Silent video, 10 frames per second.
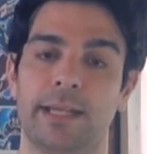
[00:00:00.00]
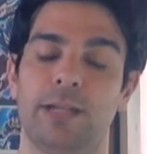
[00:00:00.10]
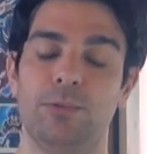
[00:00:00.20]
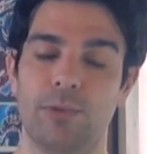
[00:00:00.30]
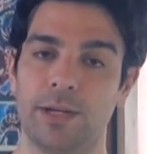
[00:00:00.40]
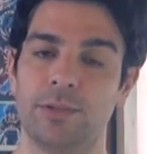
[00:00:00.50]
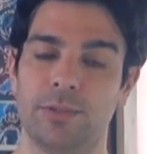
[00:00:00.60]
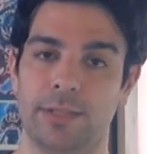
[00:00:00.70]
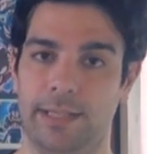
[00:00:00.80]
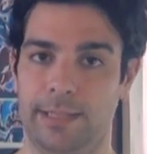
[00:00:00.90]
que
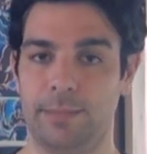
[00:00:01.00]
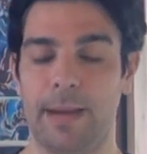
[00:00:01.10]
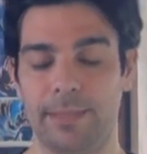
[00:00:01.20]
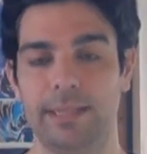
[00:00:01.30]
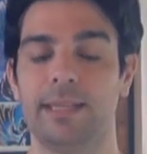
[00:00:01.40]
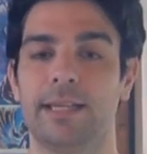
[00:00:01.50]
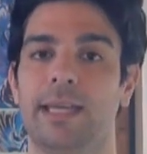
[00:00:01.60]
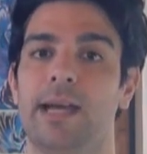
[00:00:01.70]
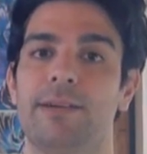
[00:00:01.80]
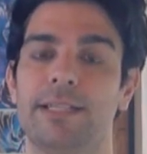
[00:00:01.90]
luego, eh, a
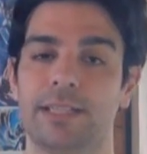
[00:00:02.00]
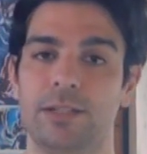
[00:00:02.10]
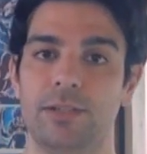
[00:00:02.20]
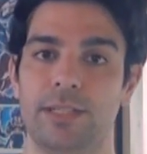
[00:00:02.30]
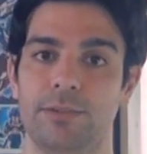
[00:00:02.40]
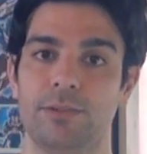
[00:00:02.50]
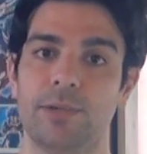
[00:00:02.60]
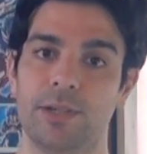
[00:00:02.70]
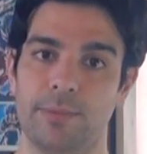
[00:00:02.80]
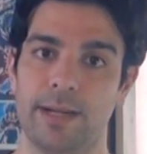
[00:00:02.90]
medida que avanzan los
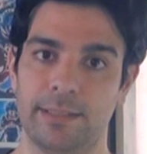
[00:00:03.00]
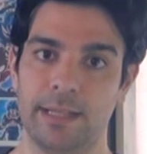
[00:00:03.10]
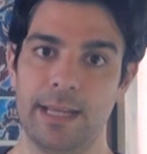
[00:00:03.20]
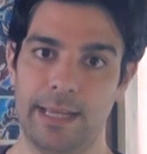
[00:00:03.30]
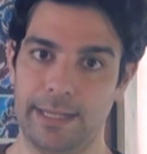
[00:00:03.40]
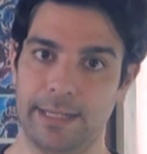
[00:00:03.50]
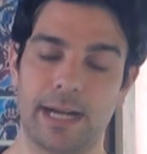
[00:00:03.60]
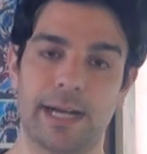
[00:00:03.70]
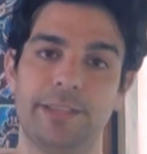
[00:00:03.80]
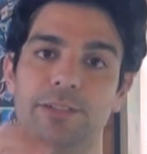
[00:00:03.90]
libros, bueno, van
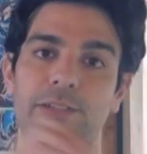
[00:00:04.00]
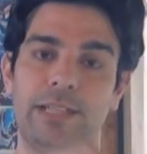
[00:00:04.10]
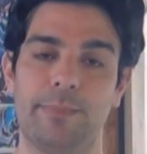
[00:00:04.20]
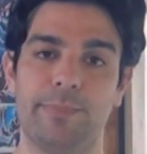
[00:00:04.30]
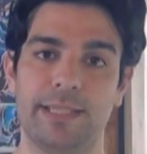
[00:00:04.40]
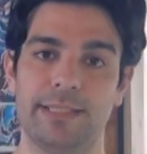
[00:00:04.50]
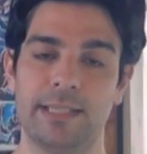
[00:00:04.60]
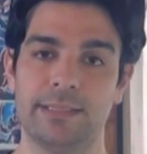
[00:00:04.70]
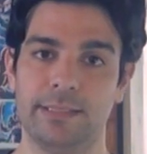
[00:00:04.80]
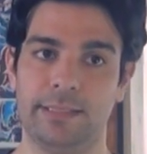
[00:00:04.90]
encajando las
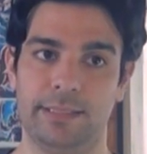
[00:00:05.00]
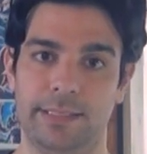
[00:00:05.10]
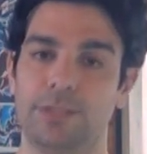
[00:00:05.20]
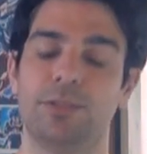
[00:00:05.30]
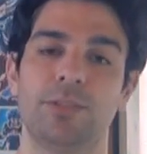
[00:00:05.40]
piezas y,